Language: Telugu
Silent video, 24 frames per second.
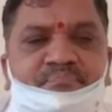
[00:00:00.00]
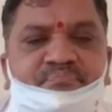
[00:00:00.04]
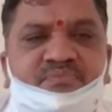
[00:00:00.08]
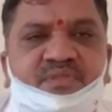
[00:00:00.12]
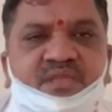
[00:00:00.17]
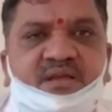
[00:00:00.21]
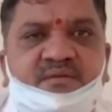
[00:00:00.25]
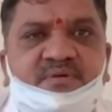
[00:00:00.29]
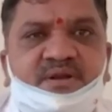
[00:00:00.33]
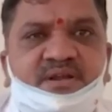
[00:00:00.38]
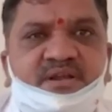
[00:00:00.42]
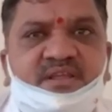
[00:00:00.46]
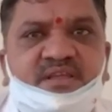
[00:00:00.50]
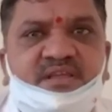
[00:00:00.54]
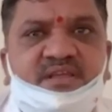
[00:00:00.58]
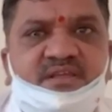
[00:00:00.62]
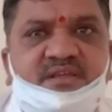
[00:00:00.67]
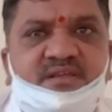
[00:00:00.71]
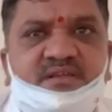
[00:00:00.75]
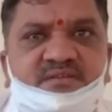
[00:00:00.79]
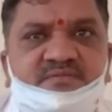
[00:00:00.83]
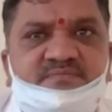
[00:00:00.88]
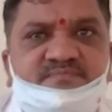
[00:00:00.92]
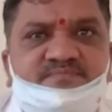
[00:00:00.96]
కాబట్టి
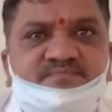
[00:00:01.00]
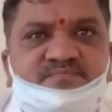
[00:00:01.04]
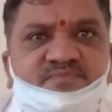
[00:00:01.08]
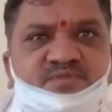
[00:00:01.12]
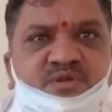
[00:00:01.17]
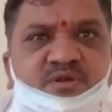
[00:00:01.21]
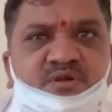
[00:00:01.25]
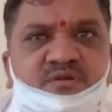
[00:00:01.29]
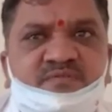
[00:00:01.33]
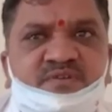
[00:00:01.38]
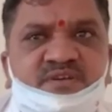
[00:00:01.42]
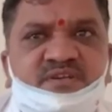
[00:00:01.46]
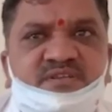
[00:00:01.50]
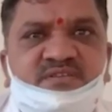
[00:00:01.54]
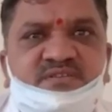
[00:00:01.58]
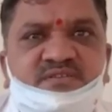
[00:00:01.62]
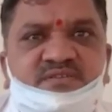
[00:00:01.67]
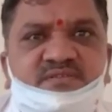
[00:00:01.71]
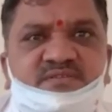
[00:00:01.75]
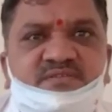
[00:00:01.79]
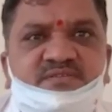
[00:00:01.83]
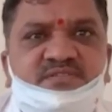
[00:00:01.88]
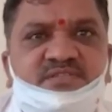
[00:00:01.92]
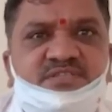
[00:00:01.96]
కోవిడ్
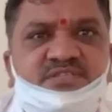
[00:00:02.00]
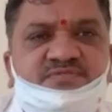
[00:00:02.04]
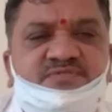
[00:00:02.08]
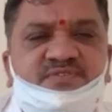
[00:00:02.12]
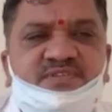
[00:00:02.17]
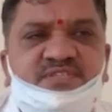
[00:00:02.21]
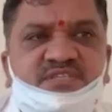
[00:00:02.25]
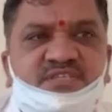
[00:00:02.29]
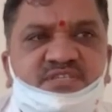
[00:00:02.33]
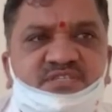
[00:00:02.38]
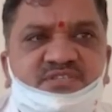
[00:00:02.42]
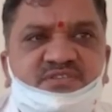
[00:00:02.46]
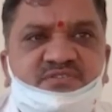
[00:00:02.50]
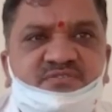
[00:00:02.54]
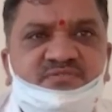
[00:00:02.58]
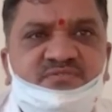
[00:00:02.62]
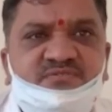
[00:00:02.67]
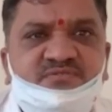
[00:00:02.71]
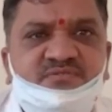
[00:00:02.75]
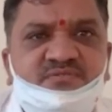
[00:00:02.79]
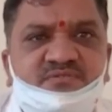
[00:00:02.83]
సిచ్యువేషన్స్ను